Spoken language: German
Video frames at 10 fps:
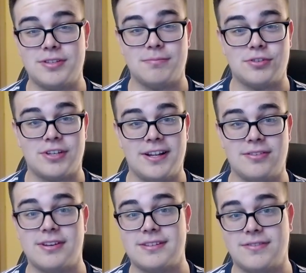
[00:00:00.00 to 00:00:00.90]
bestellt
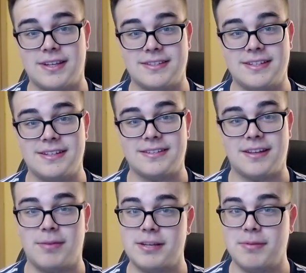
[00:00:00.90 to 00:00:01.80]
und deswegen sieht es da
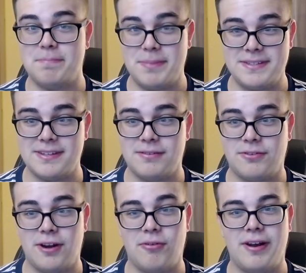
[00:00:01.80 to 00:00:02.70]
manchmal ein bisschen
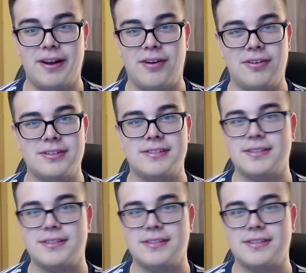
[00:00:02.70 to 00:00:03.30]
verloren aus.